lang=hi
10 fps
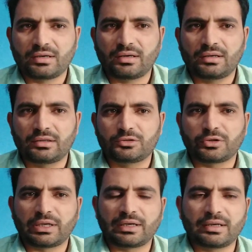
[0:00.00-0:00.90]
कल जो
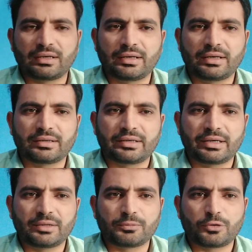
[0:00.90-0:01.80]
है एक
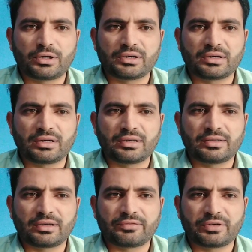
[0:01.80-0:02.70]
डेढ़ पॉइंट का
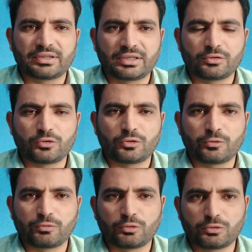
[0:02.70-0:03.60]
इजाफा दिन को
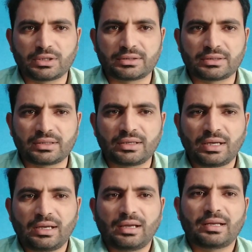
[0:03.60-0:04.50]
हुआ था
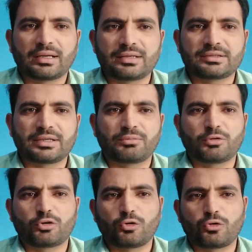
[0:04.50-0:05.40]
लेकिन जब
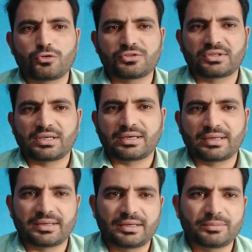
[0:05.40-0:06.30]
क्लोज़ के
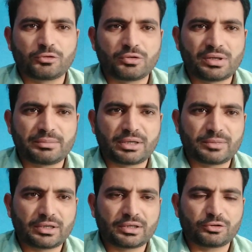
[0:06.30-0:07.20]
करीब हुआ
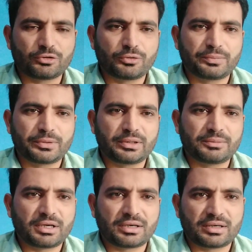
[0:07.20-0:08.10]
मामला तो फिर
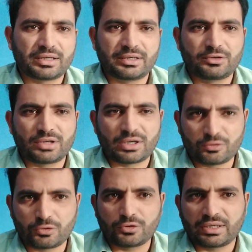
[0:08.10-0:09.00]
मार्केट डाउन
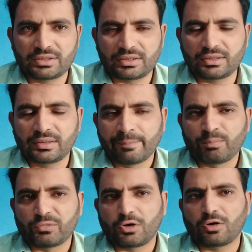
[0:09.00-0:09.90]
हो गई थी
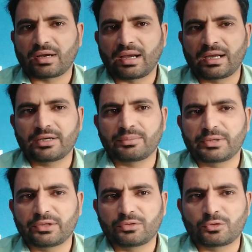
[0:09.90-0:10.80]
और एंड
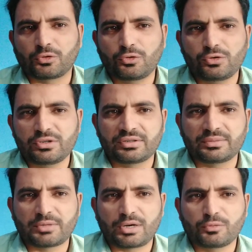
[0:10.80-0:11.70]
में थोड़ी सी
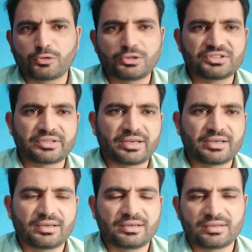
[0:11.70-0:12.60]
मामूली से
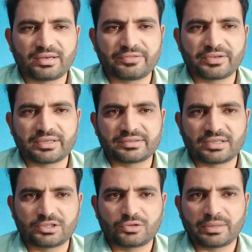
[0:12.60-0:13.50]
इजाफे के
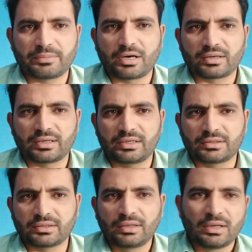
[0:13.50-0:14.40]
साथ जो है मार्केट
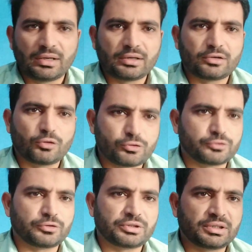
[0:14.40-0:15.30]
क्लोज़
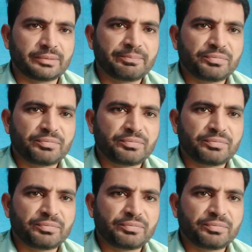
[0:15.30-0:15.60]
हुई थी